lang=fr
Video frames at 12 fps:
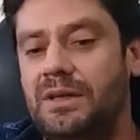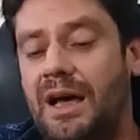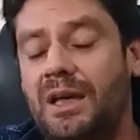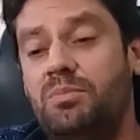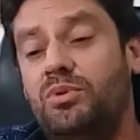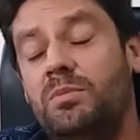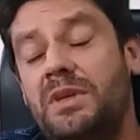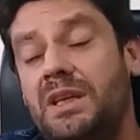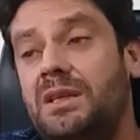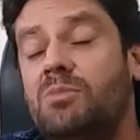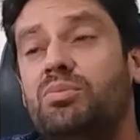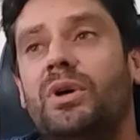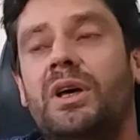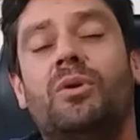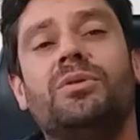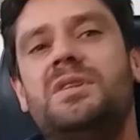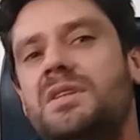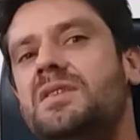la République, elle pourrait
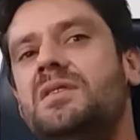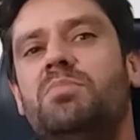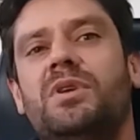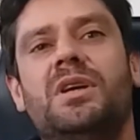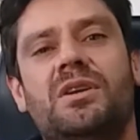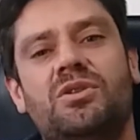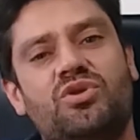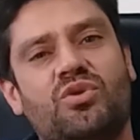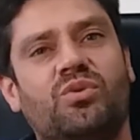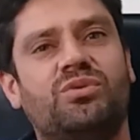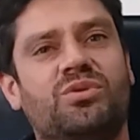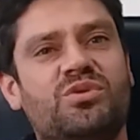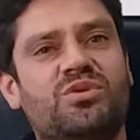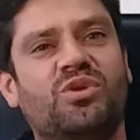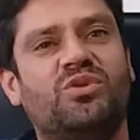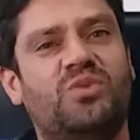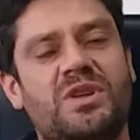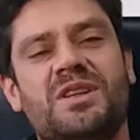anticiper, et je compte
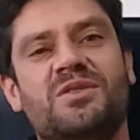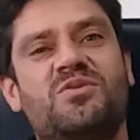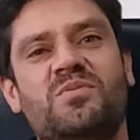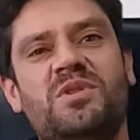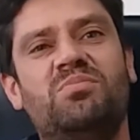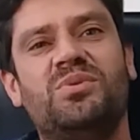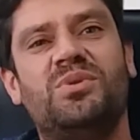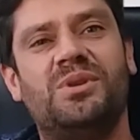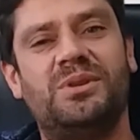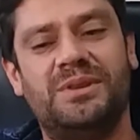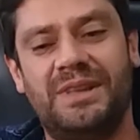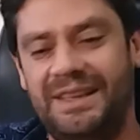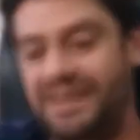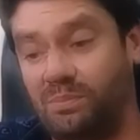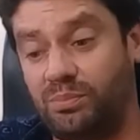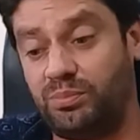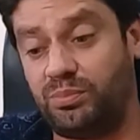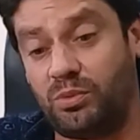sur tous les insoumis pour, euh,
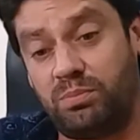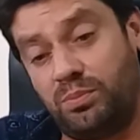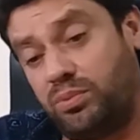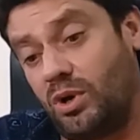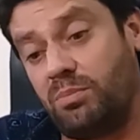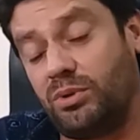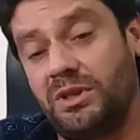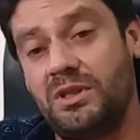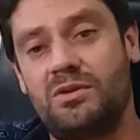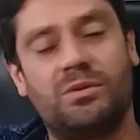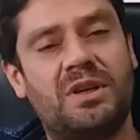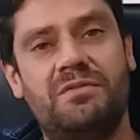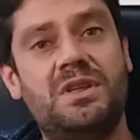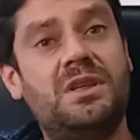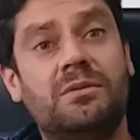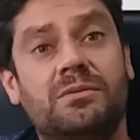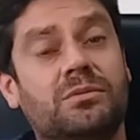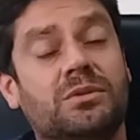pour, pour la protection de la vie,
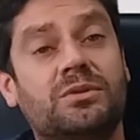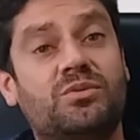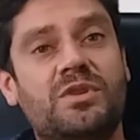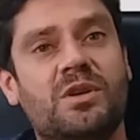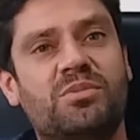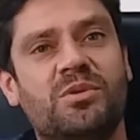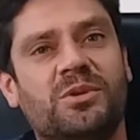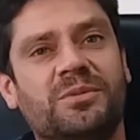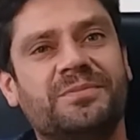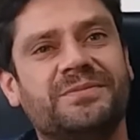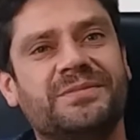tout simplement.